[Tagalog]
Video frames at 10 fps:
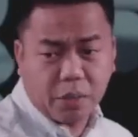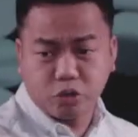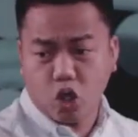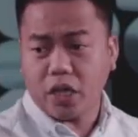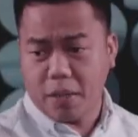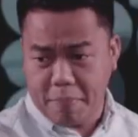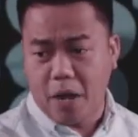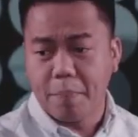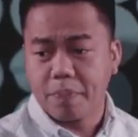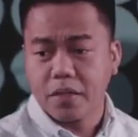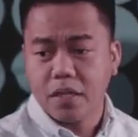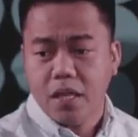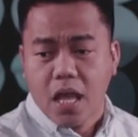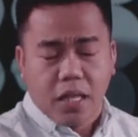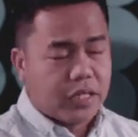what I'm talking about
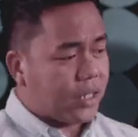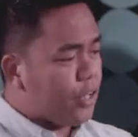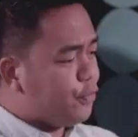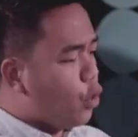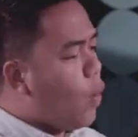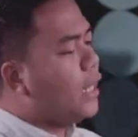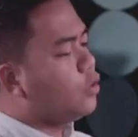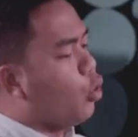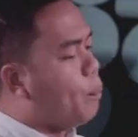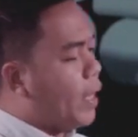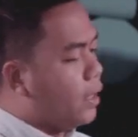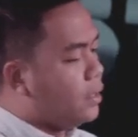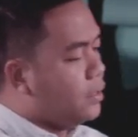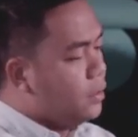that if you want to build